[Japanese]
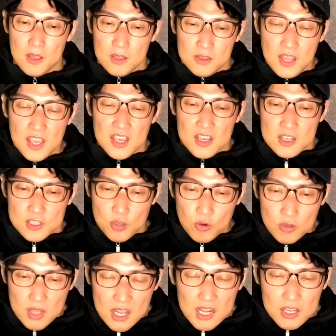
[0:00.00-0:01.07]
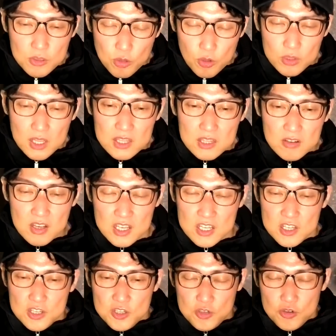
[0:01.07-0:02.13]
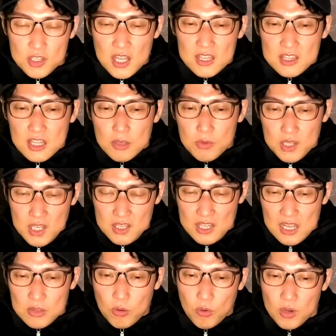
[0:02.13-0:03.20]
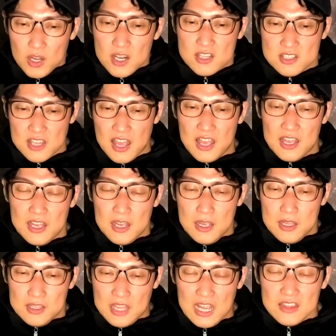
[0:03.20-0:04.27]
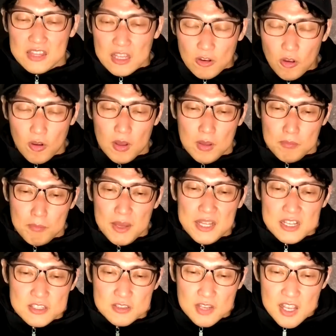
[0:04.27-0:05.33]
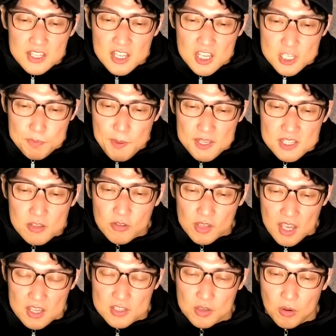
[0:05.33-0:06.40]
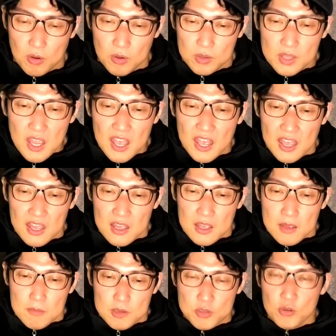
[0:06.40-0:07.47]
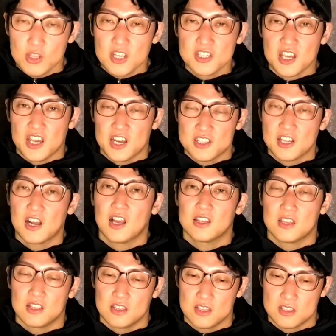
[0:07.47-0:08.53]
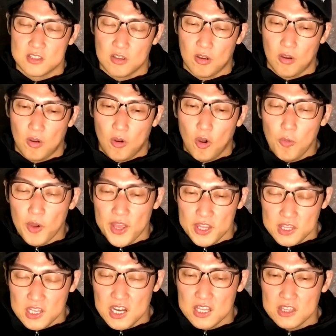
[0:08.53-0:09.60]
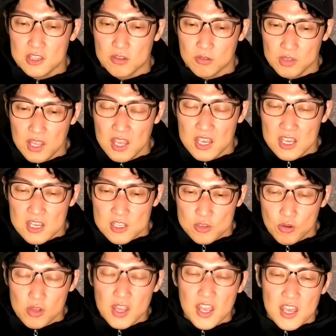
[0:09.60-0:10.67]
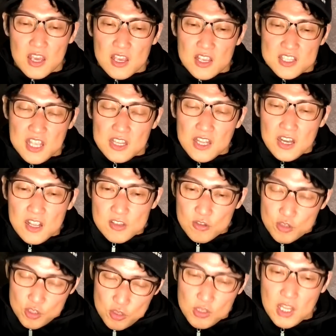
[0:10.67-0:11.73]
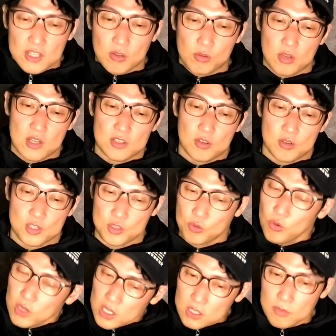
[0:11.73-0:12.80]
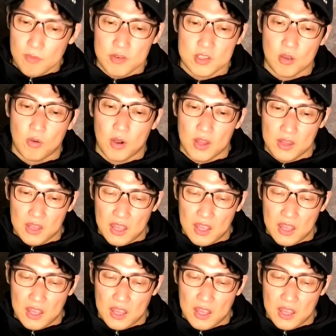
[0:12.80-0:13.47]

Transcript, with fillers: で、その中でトヨタっていうのは首位だった上になんとこれぐらいですね、たったのマイナス0.1%減少で、まあ、それだけしか減らさなかったんですよ。ほぼ減ってないっていうね。それで3年連続首位だってことなんですよ。すごいなと思いました、これね。